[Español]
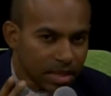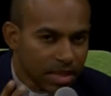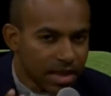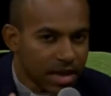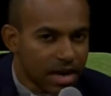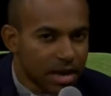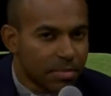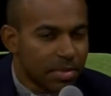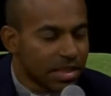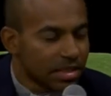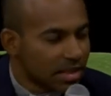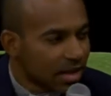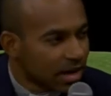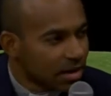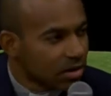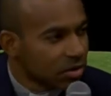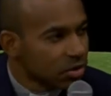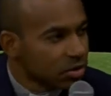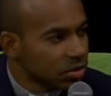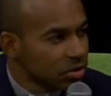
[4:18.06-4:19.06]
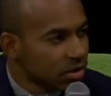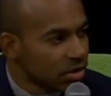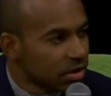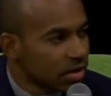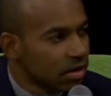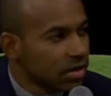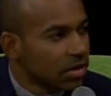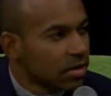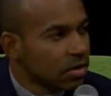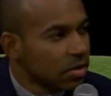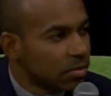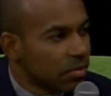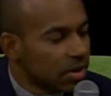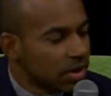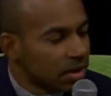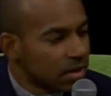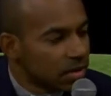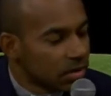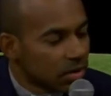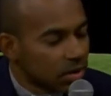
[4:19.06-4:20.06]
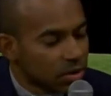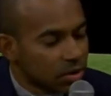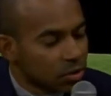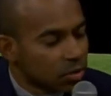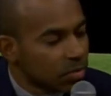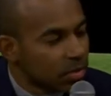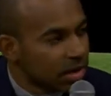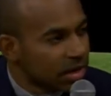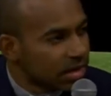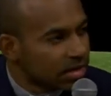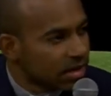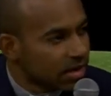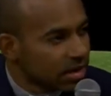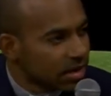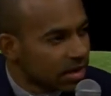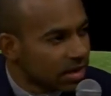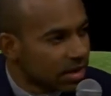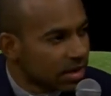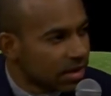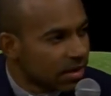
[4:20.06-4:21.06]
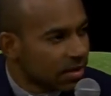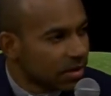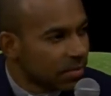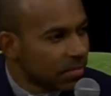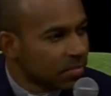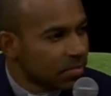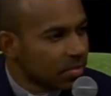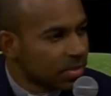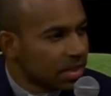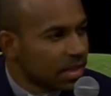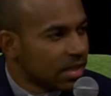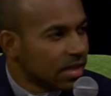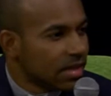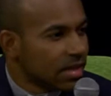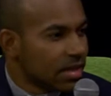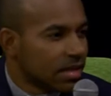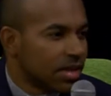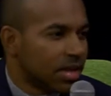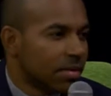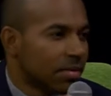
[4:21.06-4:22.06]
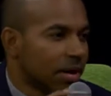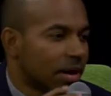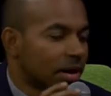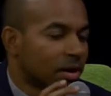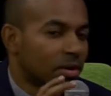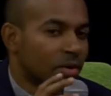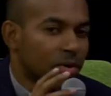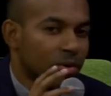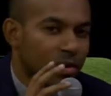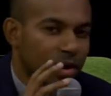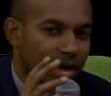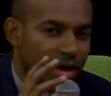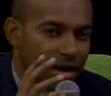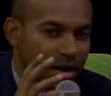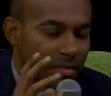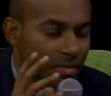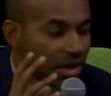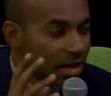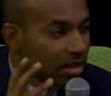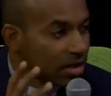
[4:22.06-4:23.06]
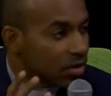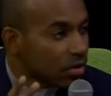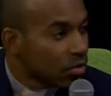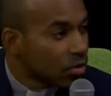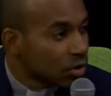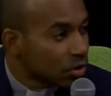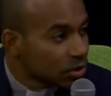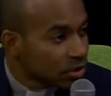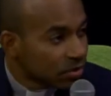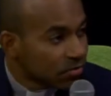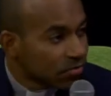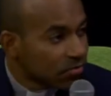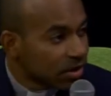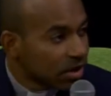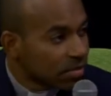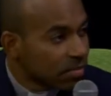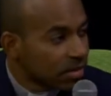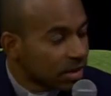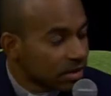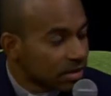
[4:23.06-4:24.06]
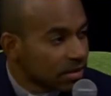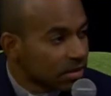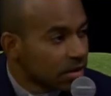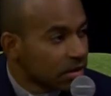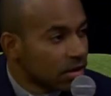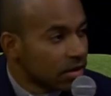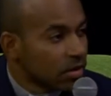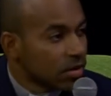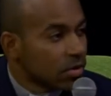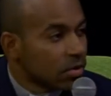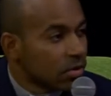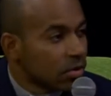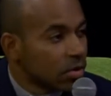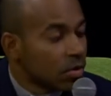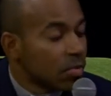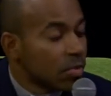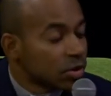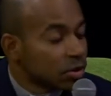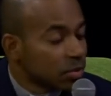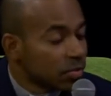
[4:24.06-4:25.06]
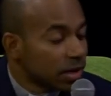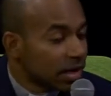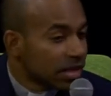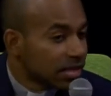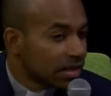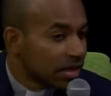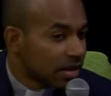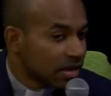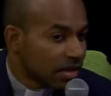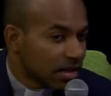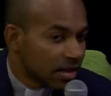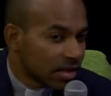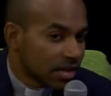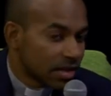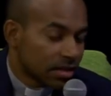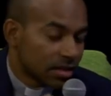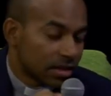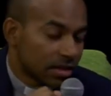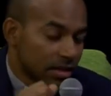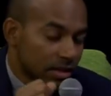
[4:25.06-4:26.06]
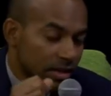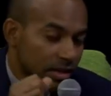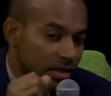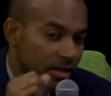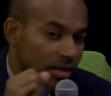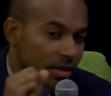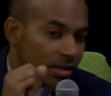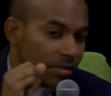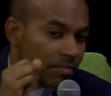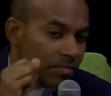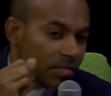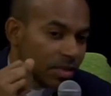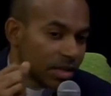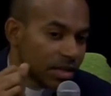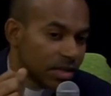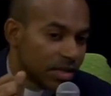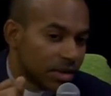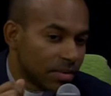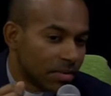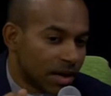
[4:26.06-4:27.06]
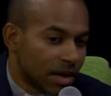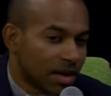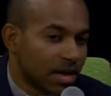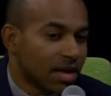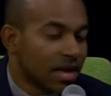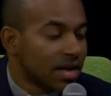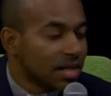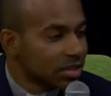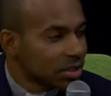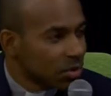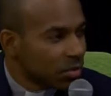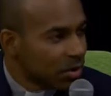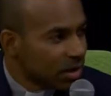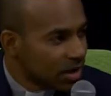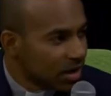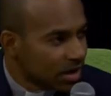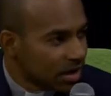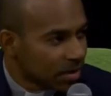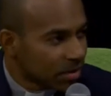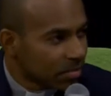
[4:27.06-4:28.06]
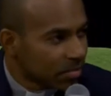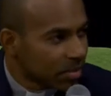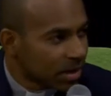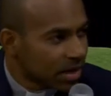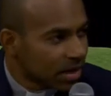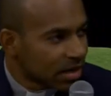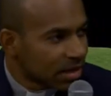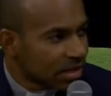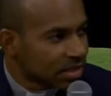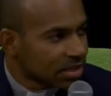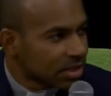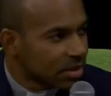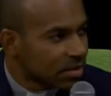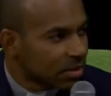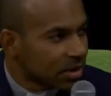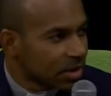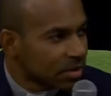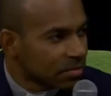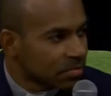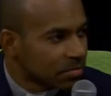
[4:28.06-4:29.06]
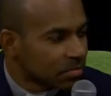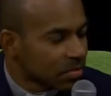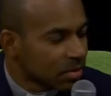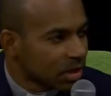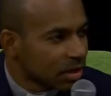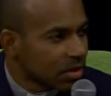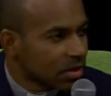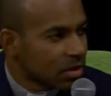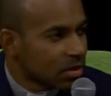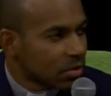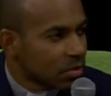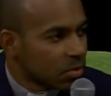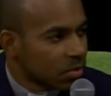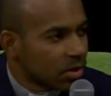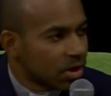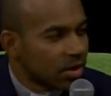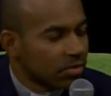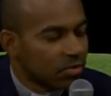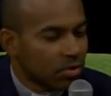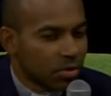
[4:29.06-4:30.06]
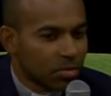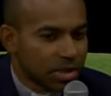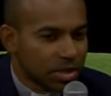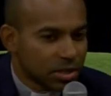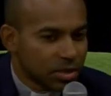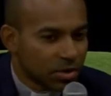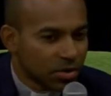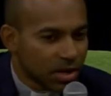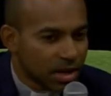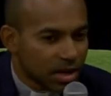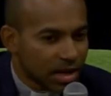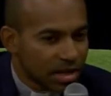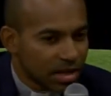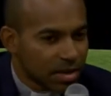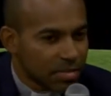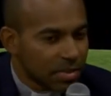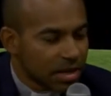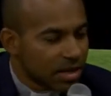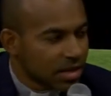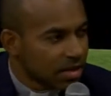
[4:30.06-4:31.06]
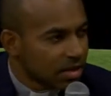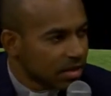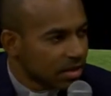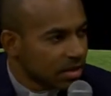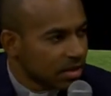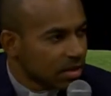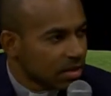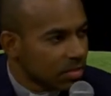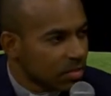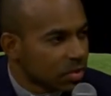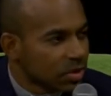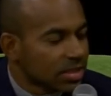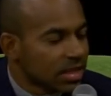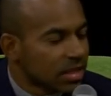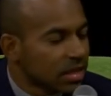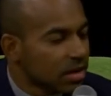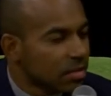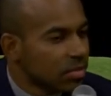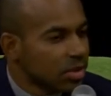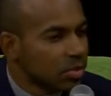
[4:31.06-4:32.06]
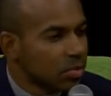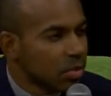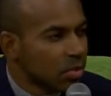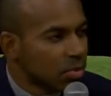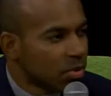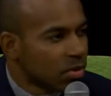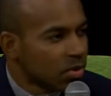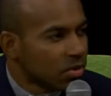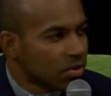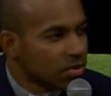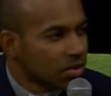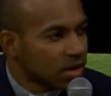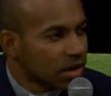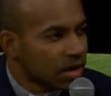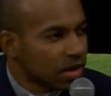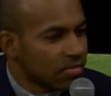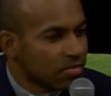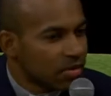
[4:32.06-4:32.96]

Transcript: alimentarlos, como asumen la tarea de llevarlo al médico cuando se enferman o como asumen la tarea de llevarle a la escuela para que reciban una formación académica, pues que del mismo modo la